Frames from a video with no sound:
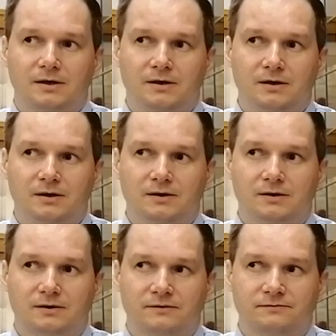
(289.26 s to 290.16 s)

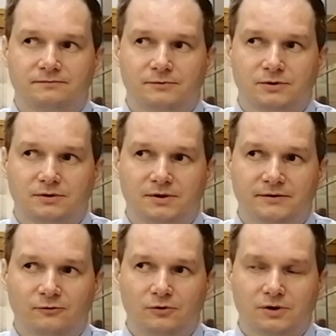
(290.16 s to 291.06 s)
И вот
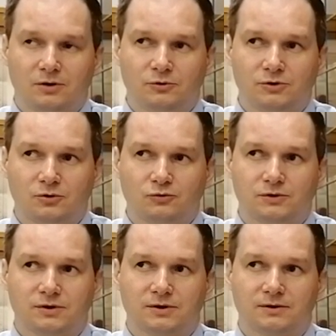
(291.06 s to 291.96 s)
его такой
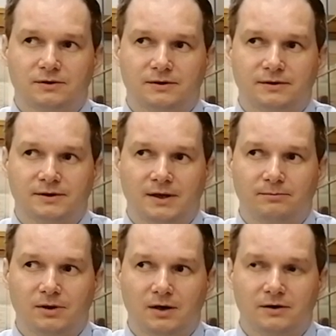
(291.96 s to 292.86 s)
труд э, на
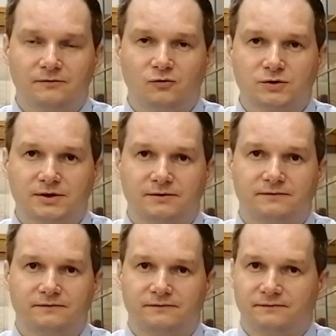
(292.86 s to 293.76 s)
благо ВУЗа
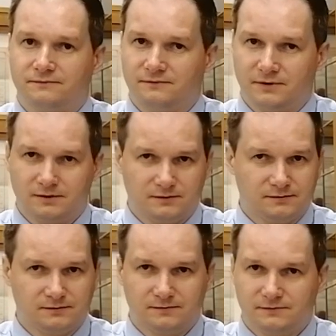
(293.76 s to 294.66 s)

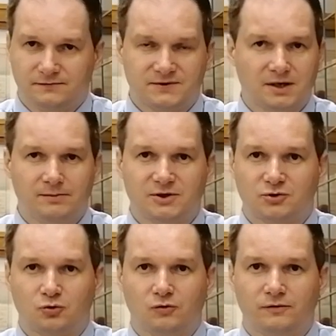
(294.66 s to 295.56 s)
в, самые
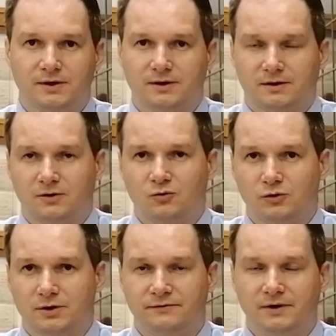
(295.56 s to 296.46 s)
суровые
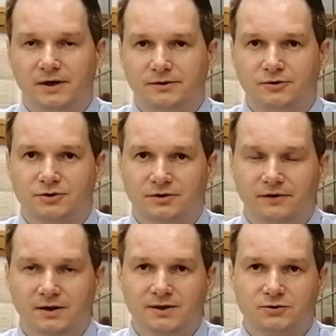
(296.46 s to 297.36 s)
годы Великой Отечественной
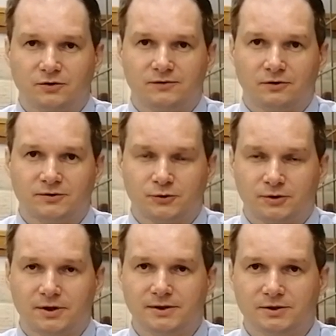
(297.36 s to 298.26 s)
войны,
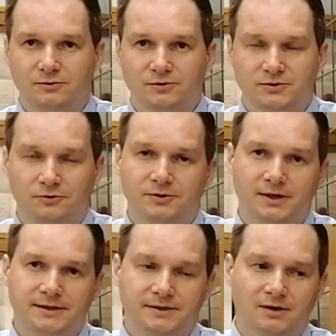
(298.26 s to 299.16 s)
42-43 год,
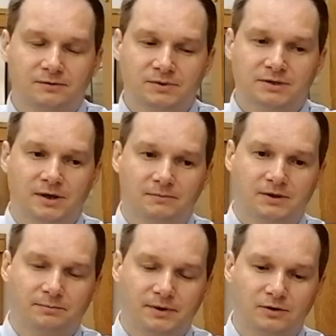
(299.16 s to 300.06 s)
43 как мы знаем,
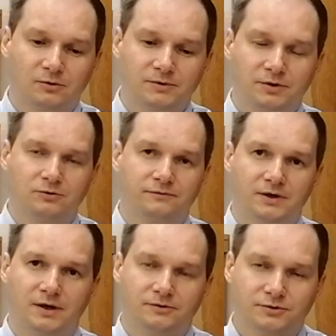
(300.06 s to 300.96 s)
это переломный год в
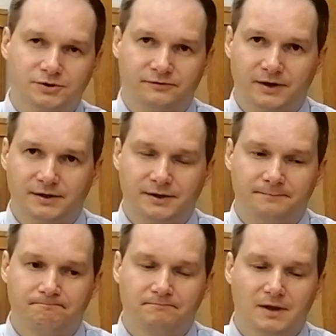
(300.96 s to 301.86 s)
Великой Отечественной
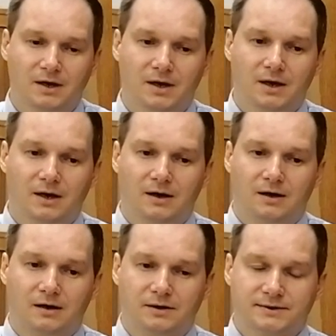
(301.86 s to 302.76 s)
войне,
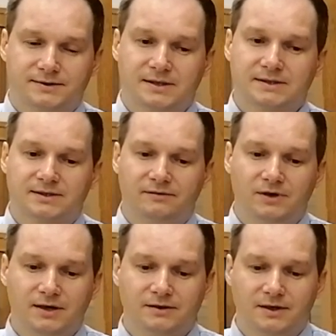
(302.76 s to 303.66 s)
э,
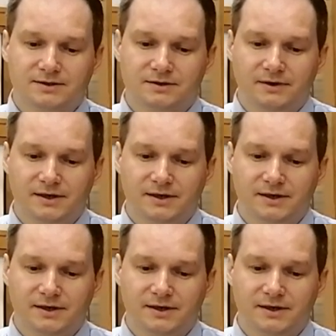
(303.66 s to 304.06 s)
заставляет нас